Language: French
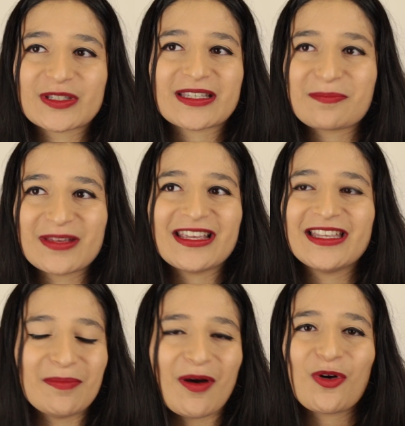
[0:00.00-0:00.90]
Seb mélia
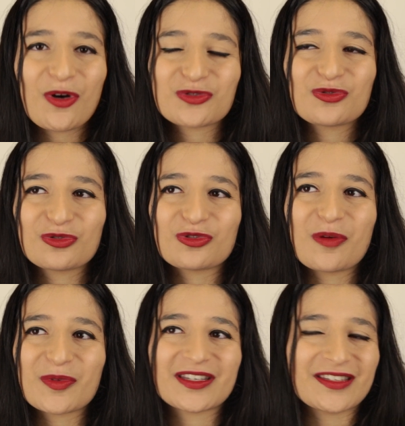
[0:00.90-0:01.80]
n'est pas encore sûr de
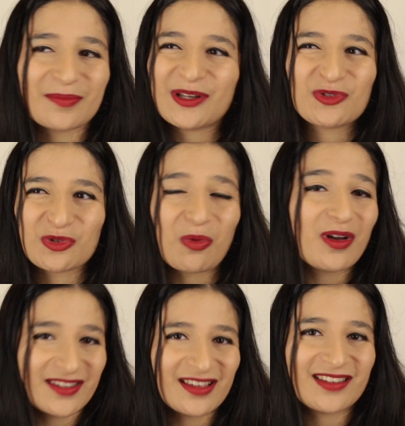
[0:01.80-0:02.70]
comment ça s'appelle, je
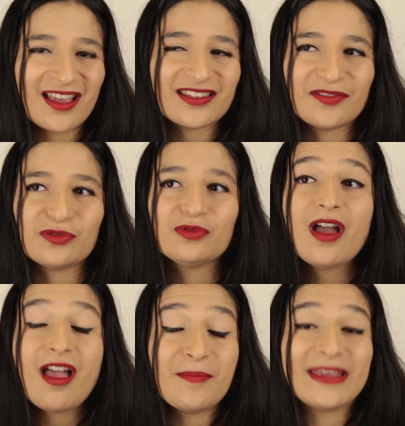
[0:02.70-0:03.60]
crois, c'est assez flou,
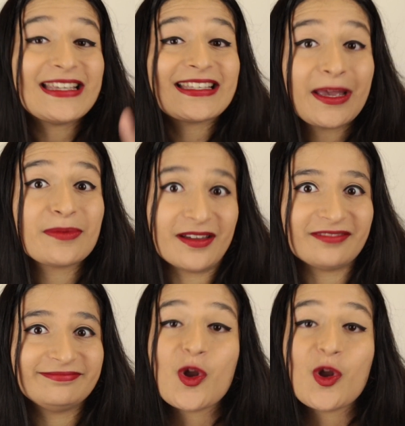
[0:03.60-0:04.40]
mais c'est très bien.